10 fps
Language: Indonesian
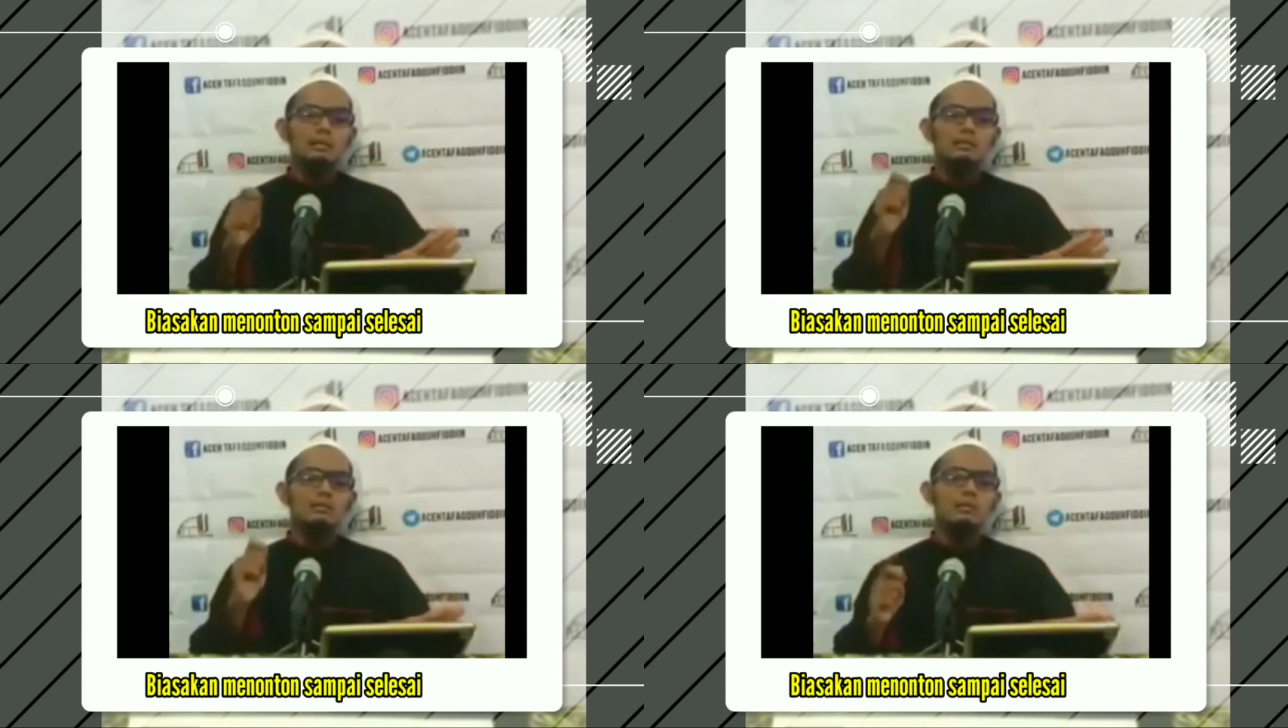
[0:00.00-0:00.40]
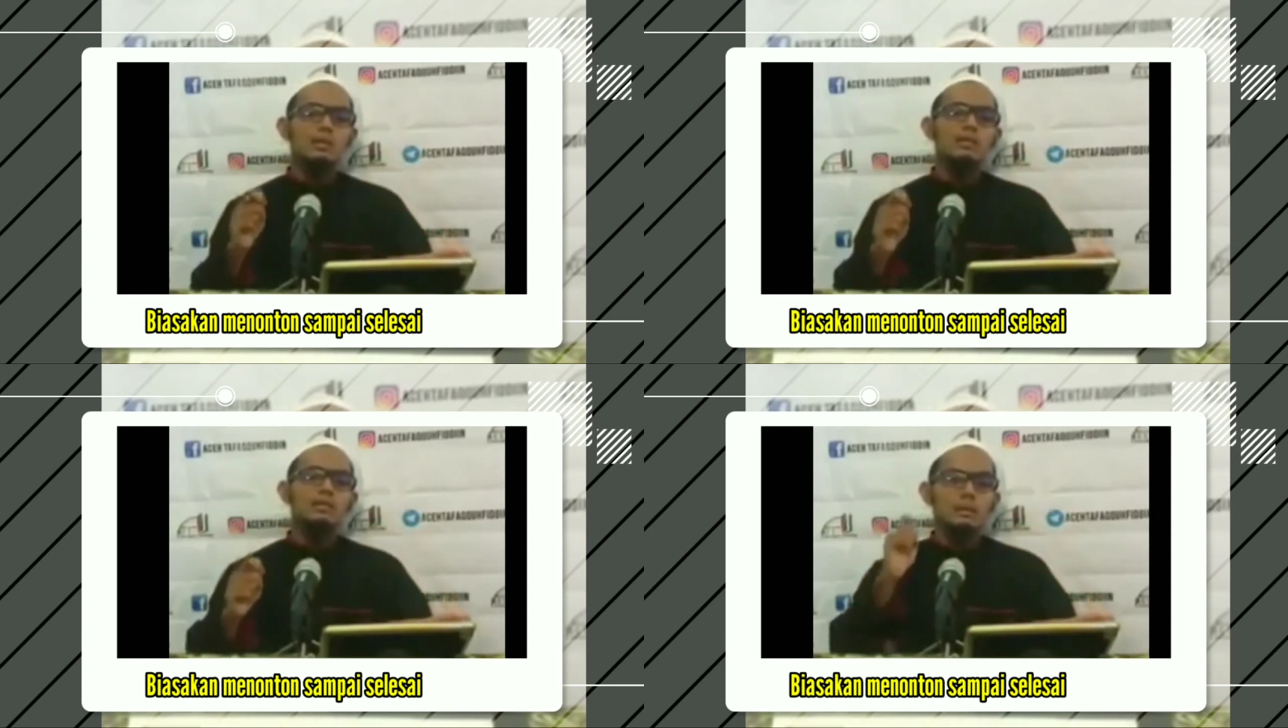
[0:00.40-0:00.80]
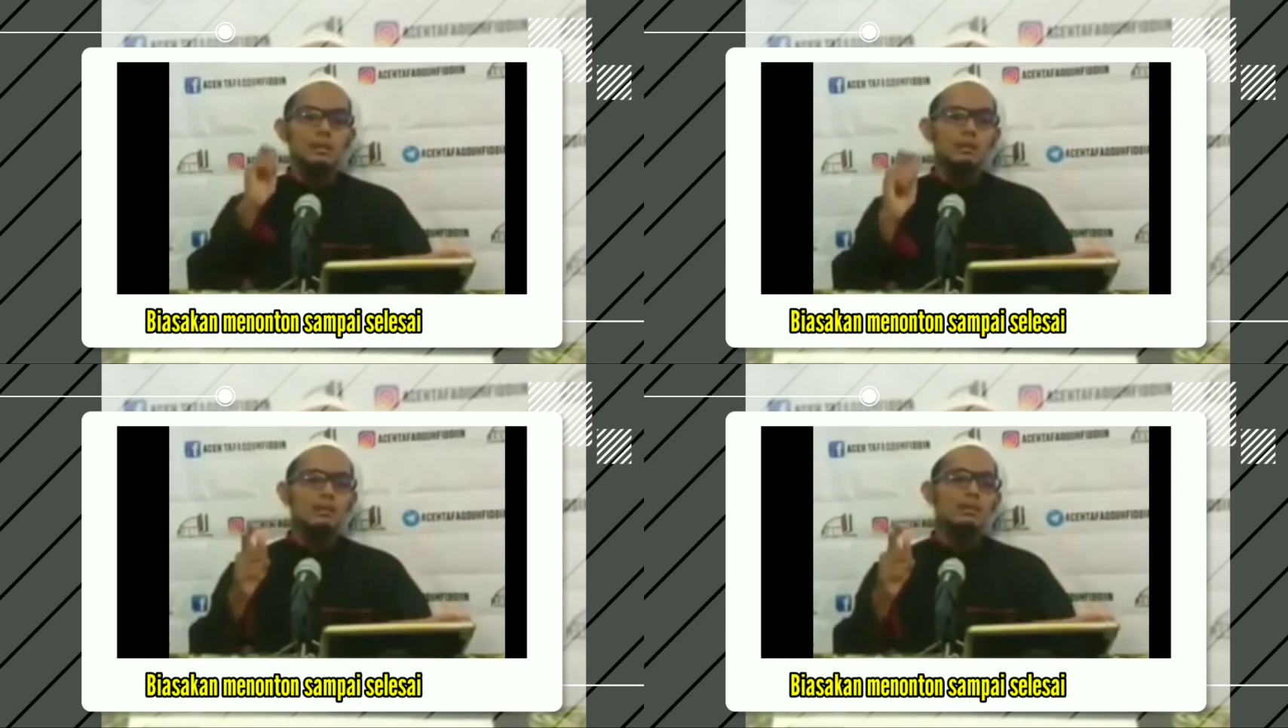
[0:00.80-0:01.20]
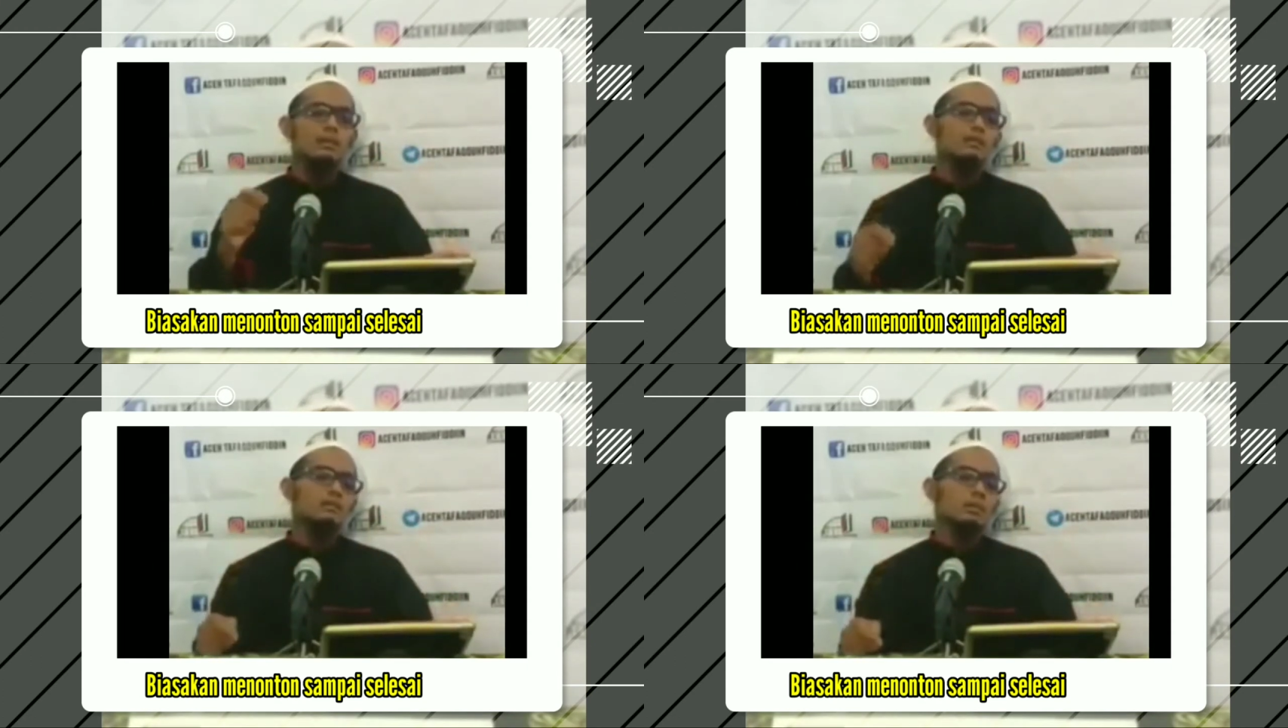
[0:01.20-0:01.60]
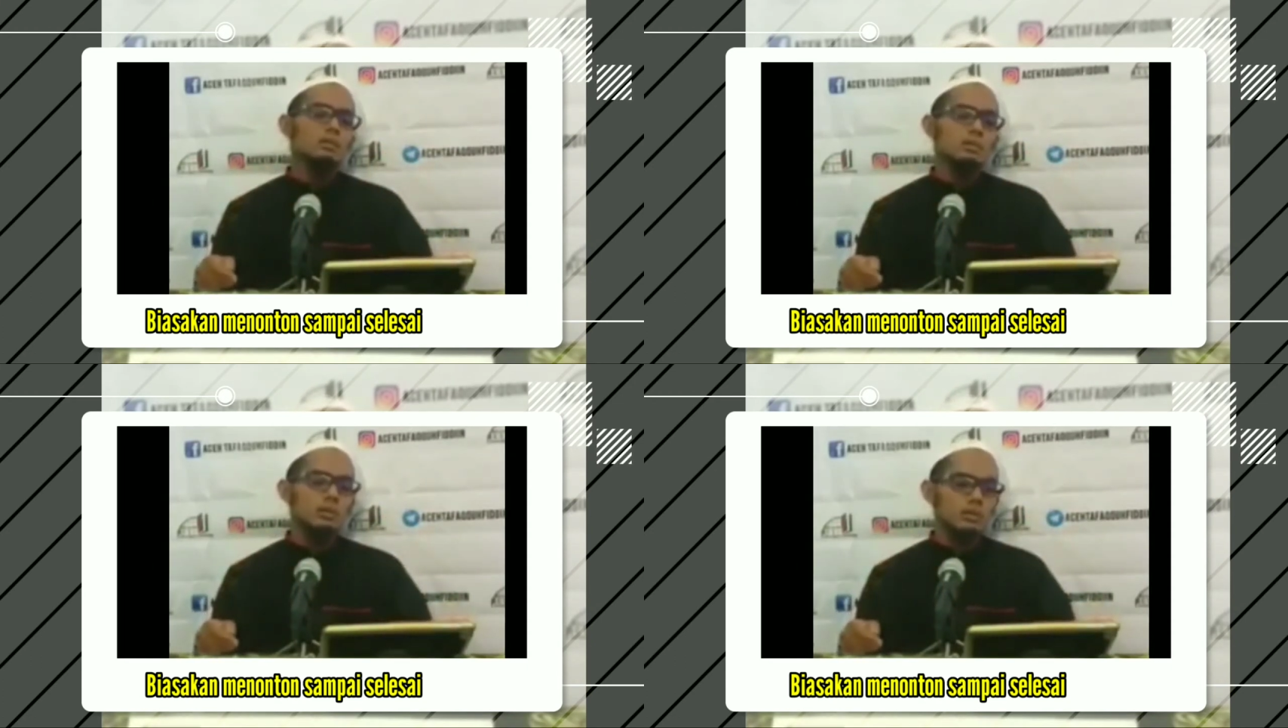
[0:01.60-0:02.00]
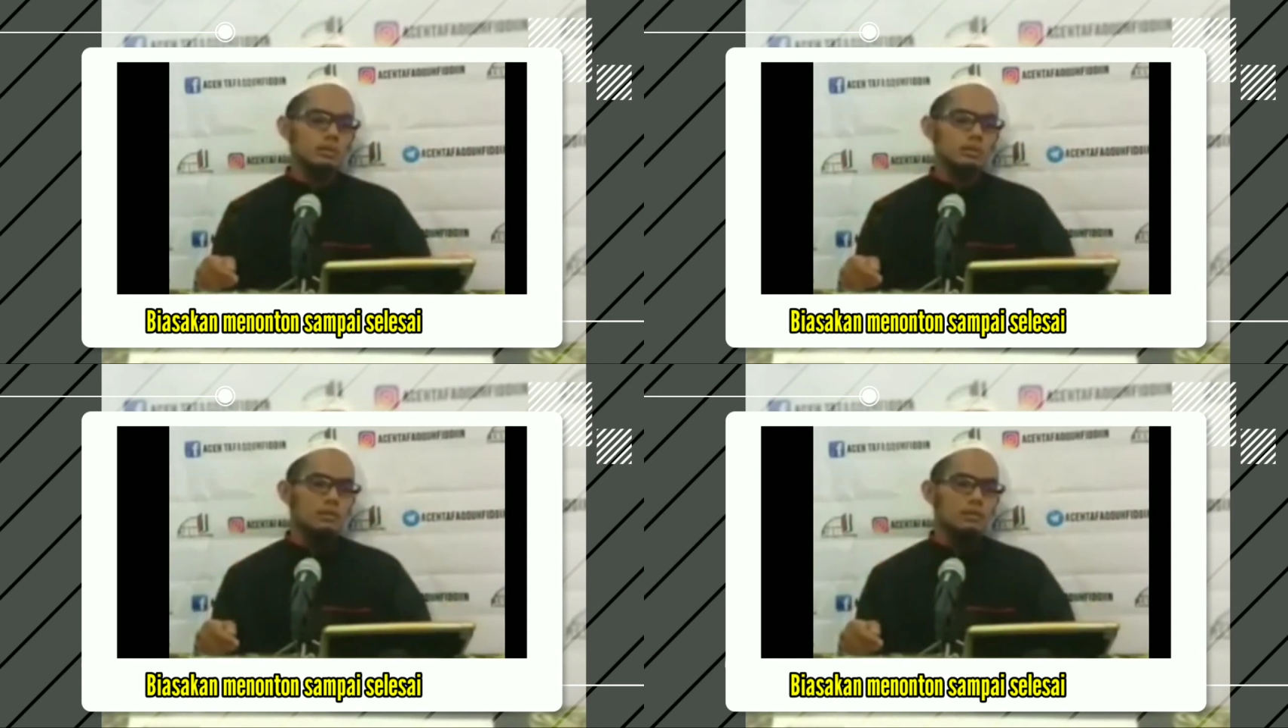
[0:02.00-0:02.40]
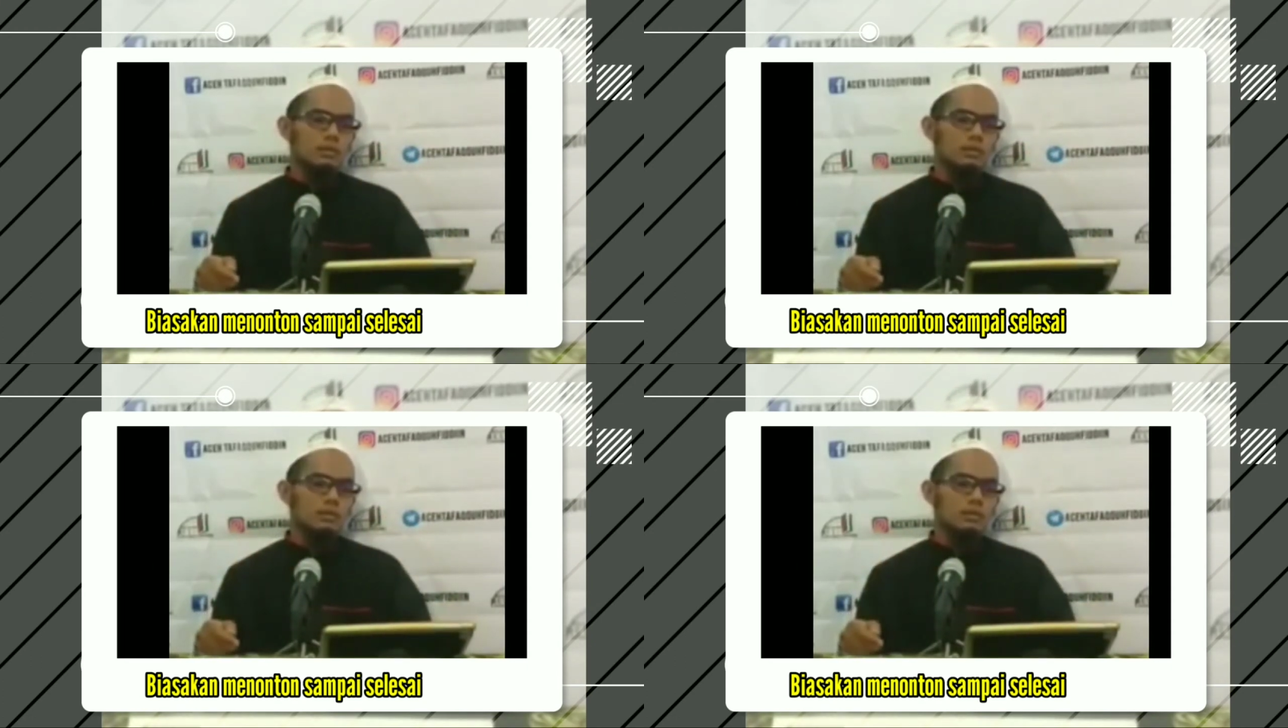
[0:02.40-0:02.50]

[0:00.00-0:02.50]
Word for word: yang menyebutkannya sebagai sesuatu yang wajib.